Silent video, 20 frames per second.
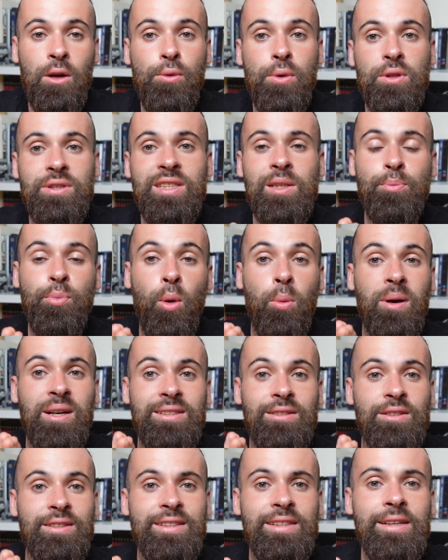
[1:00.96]
lui aussi pour
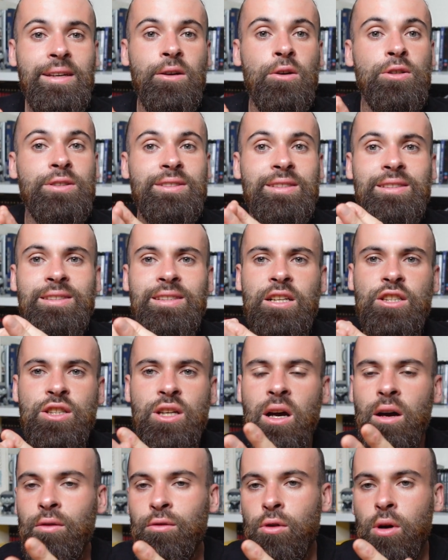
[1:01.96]
présenter euh, ses
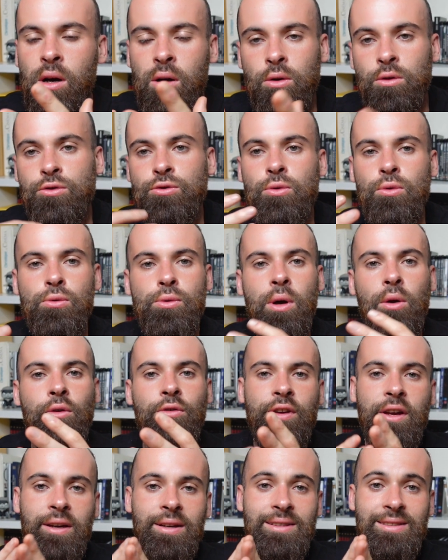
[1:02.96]
achats, voir euh, ce qu'on lui a
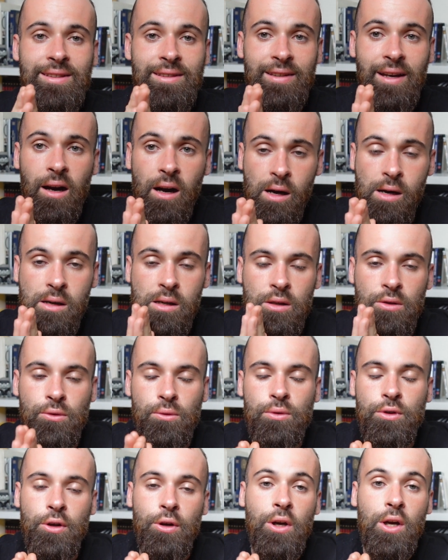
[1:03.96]
offert, etc. Hein,
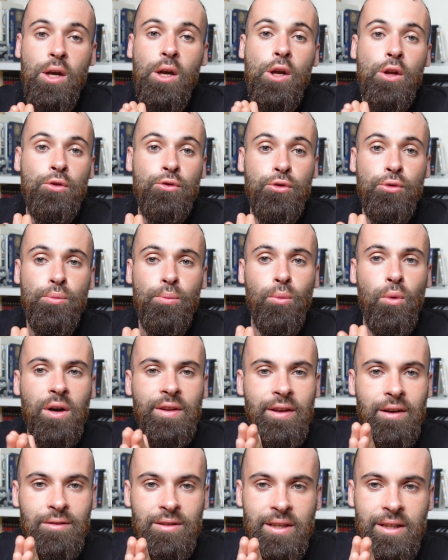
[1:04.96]
donc du mois
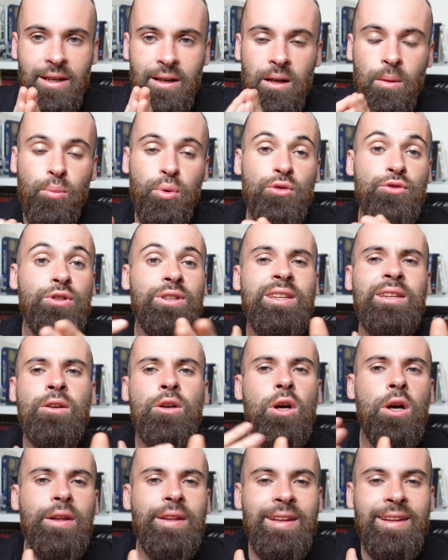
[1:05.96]
d'avril, pour ceux qui ne
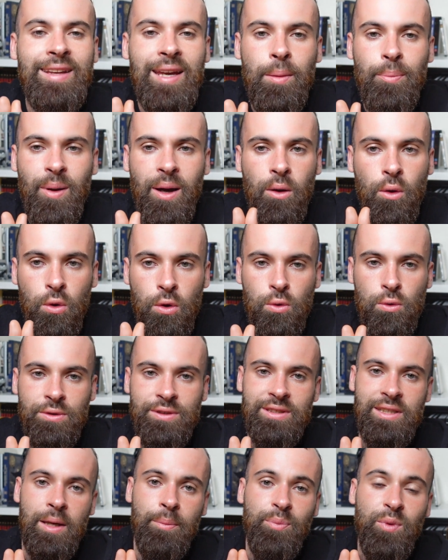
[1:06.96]
connaîtraient pas le
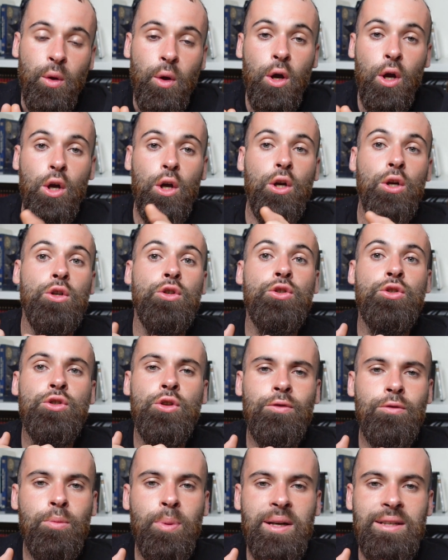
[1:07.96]
concept, je
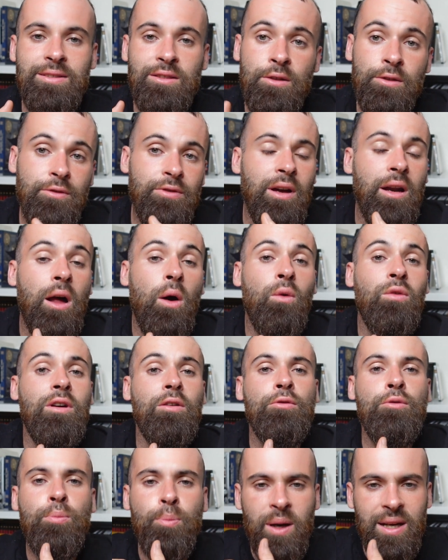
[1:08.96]
vous présente, enfin là on va
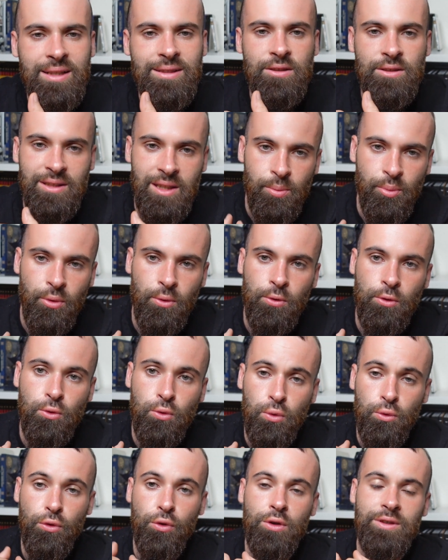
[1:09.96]
vous présenter pour le
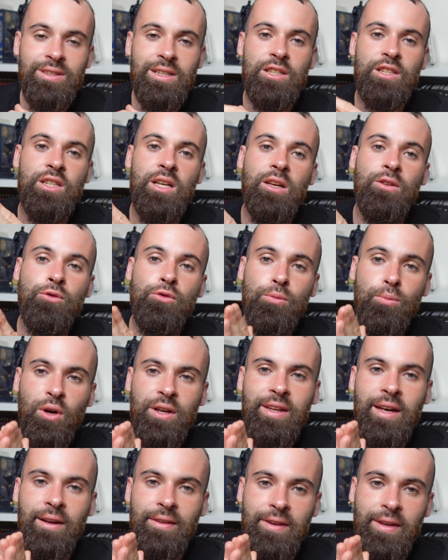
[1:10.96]
coup nos achats du mois
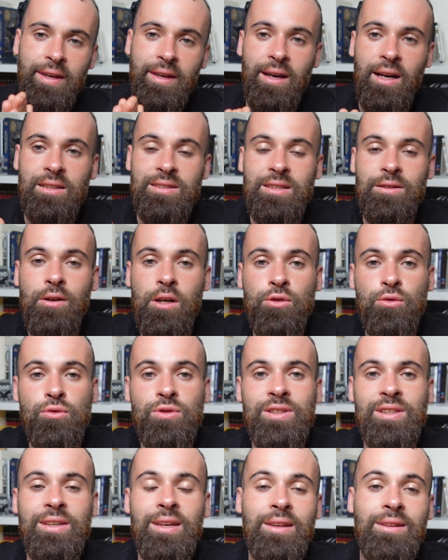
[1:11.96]
dernier, à savoir tout
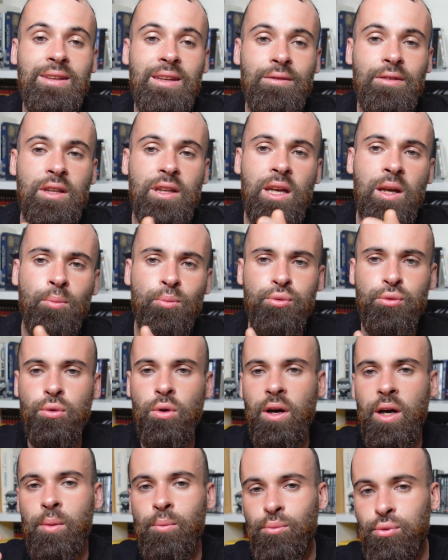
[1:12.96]
ce qui est DVD,
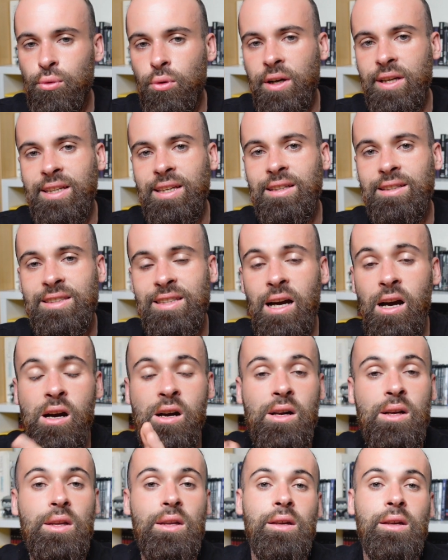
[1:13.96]
Blu-ray, Blu-ray 4K,
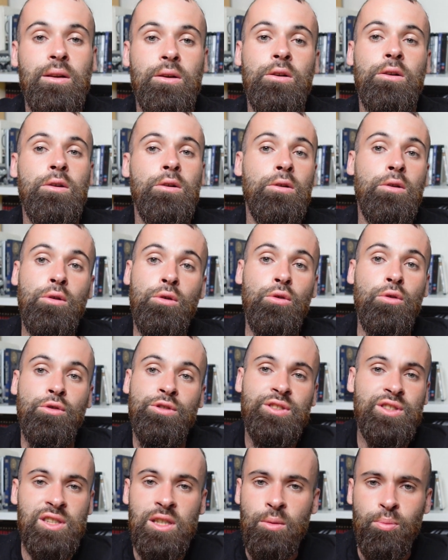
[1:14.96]
euh,
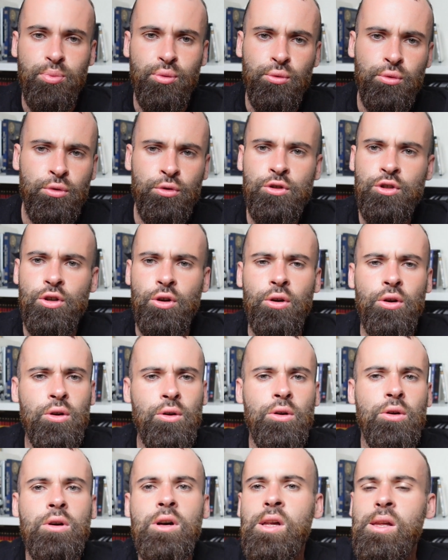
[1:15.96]
steelbook,
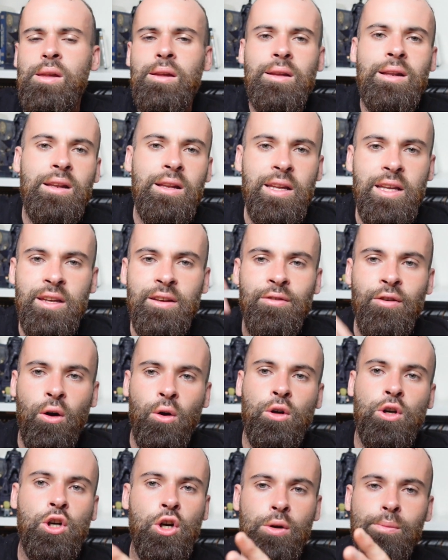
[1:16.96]
euh,
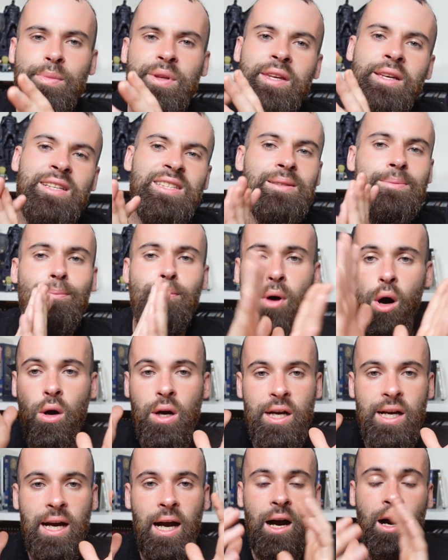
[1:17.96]
livres, comics,
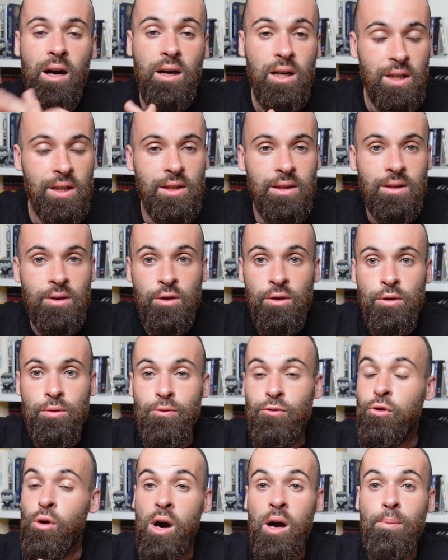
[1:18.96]
manga, euh,
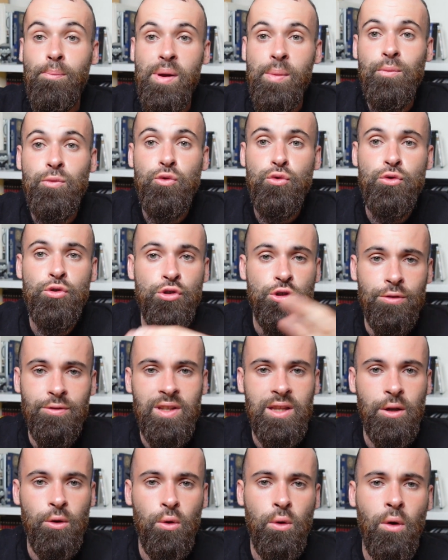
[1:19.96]
voire même du jeu
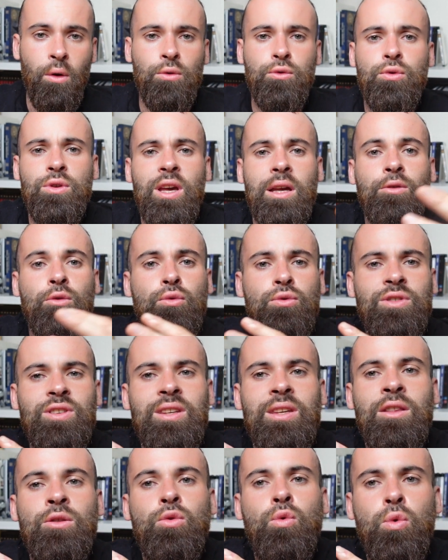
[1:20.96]
vidéo, en tout cas tout ce
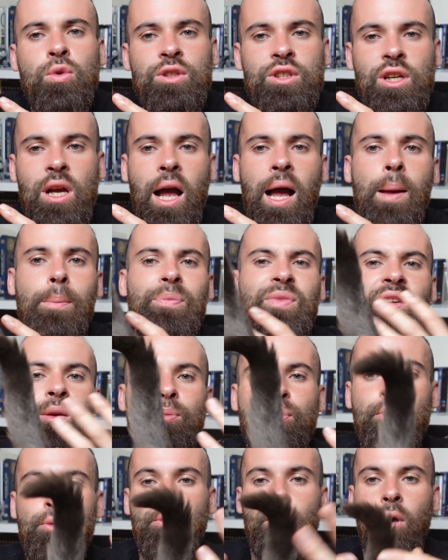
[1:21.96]
qui touche un petit
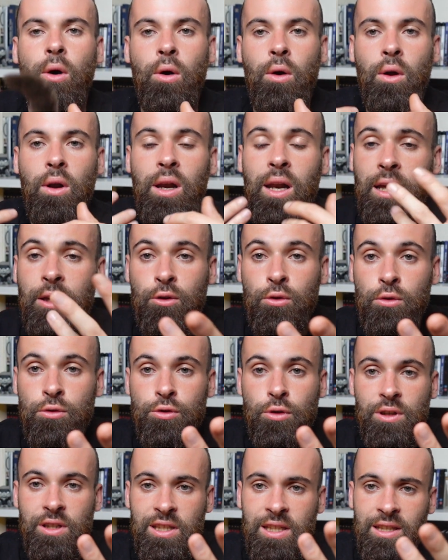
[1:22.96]
peu la
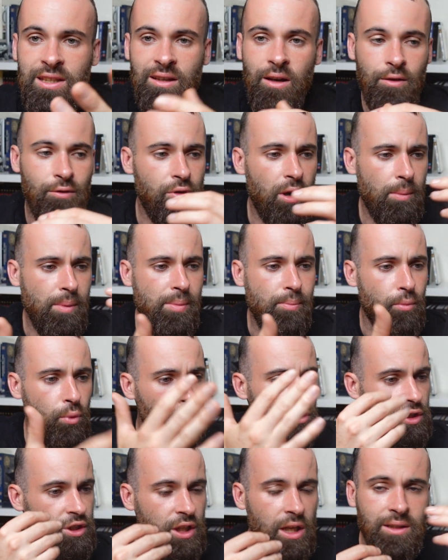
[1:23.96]
culture geek, voire même
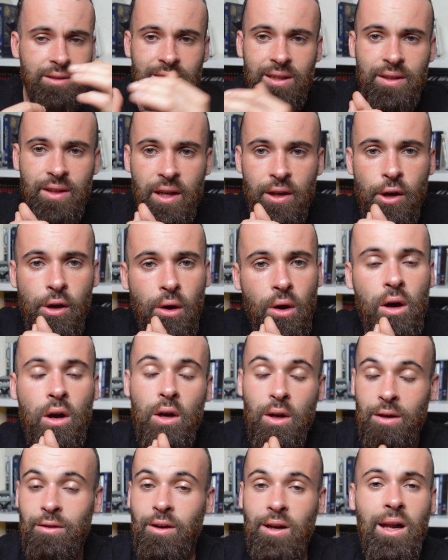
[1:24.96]
mon chat, tiens d'ailleurs,
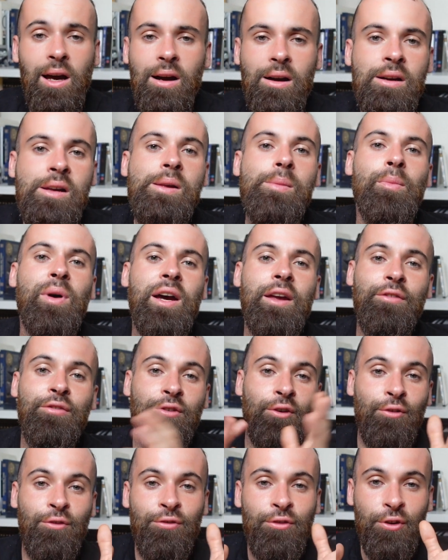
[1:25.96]
voilà. Bref,
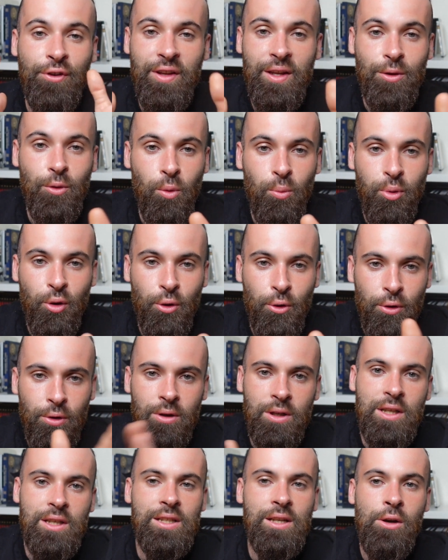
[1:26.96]
venez nombreux,
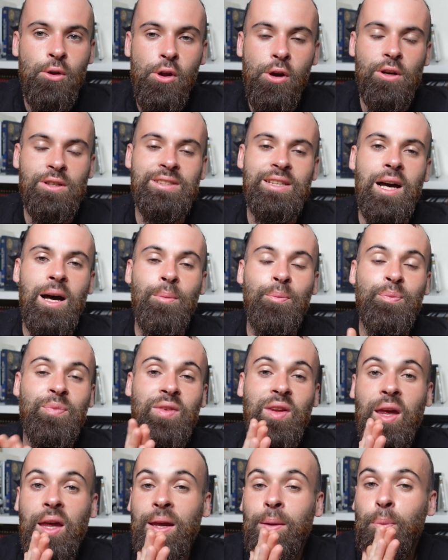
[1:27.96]
leur sera
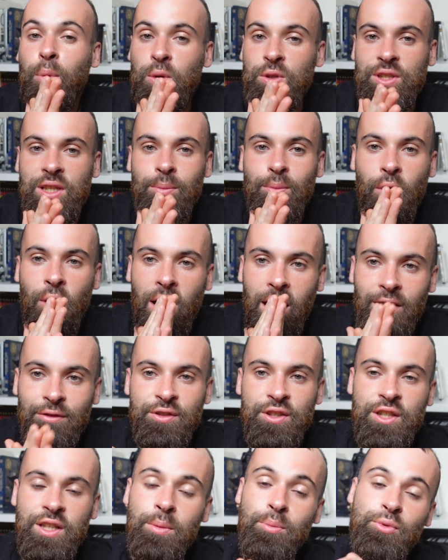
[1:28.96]
très prochainement
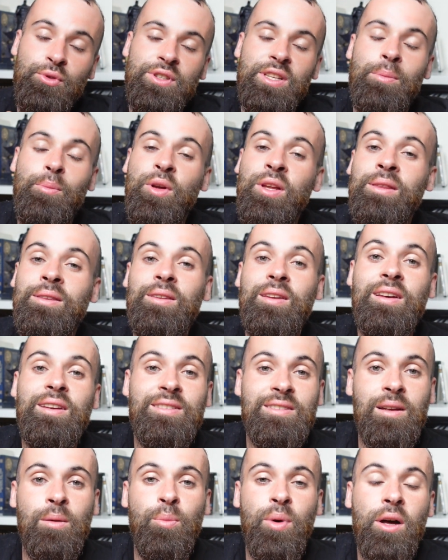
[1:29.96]
affiché, puis ça peut être très
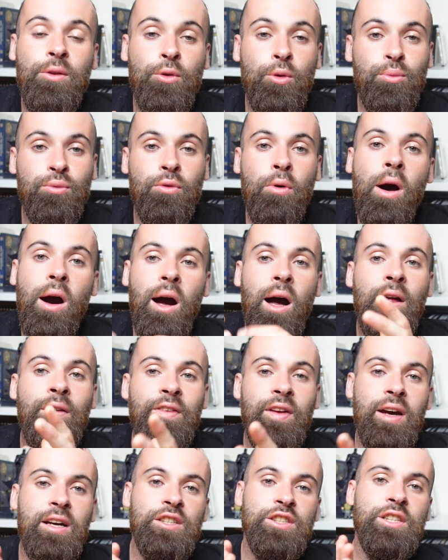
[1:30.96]
sympa de pouvoir
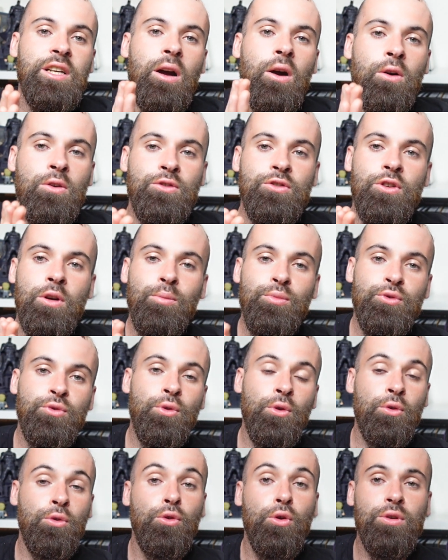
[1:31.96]
interagir ensemble
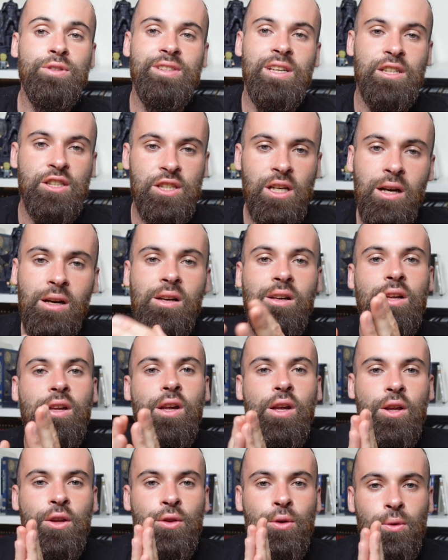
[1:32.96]
sur nos achats.
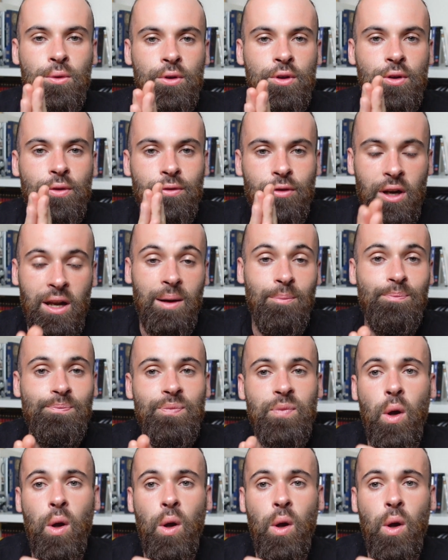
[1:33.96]
Donc euh, voilà,